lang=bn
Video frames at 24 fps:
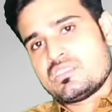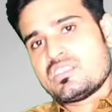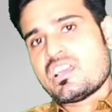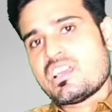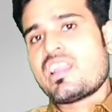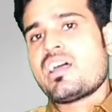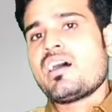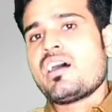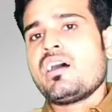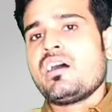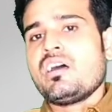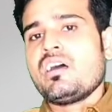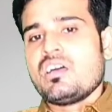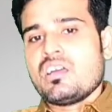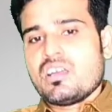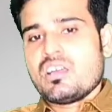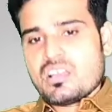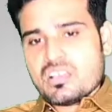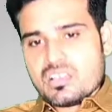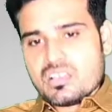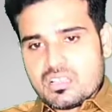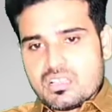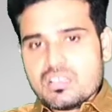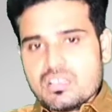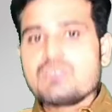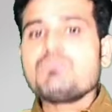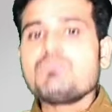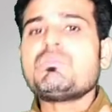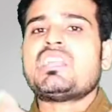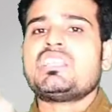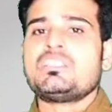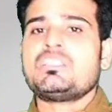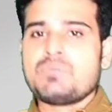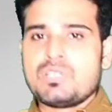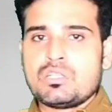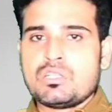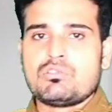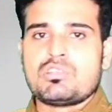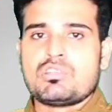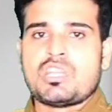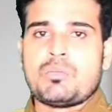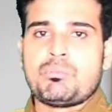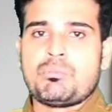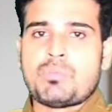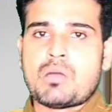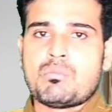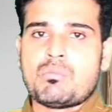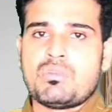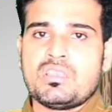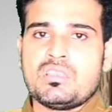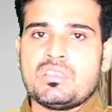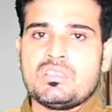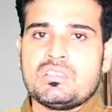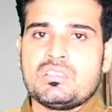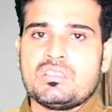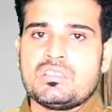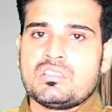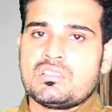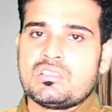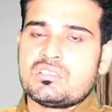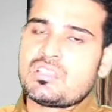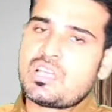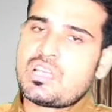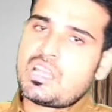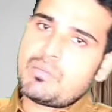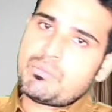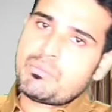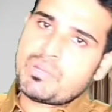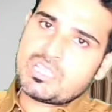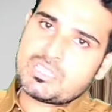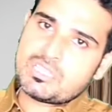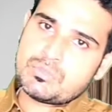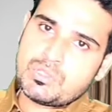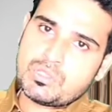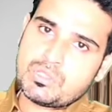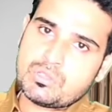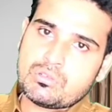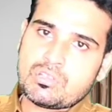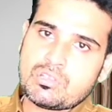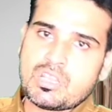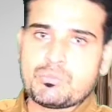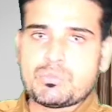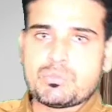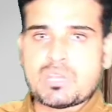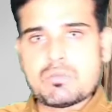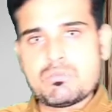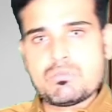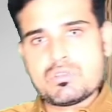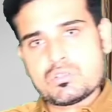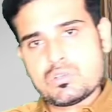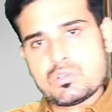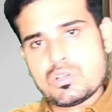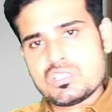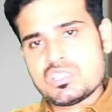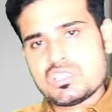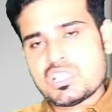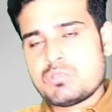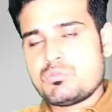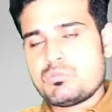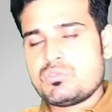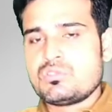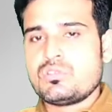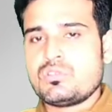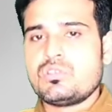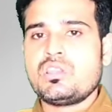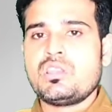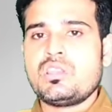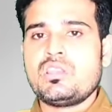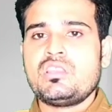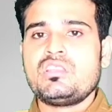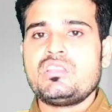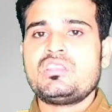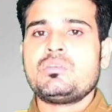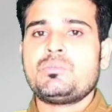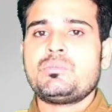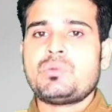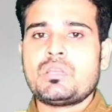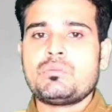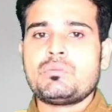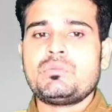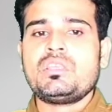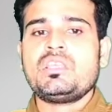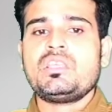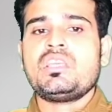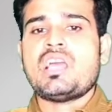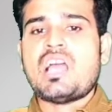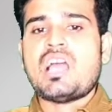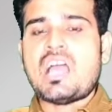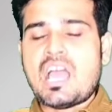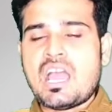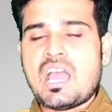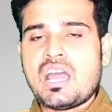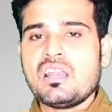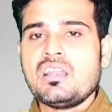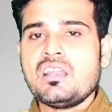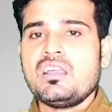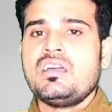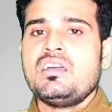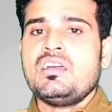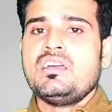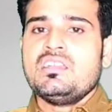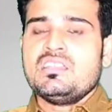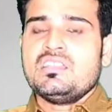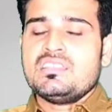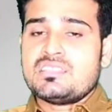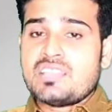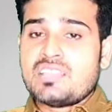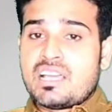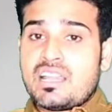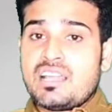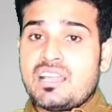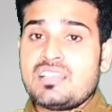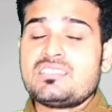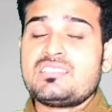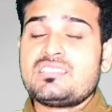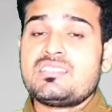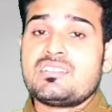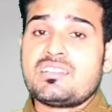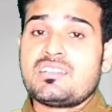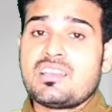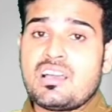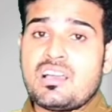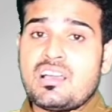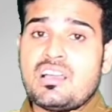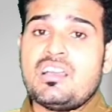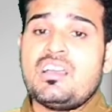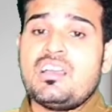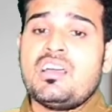যারা ম্যানেজমেন্ট কোটায় পাবে তারা ম্যানেজমেন্ট কোটায় প্রাইভেট কলেজ অ্যাডমিশন নিতে পারবে আর যারা সেটা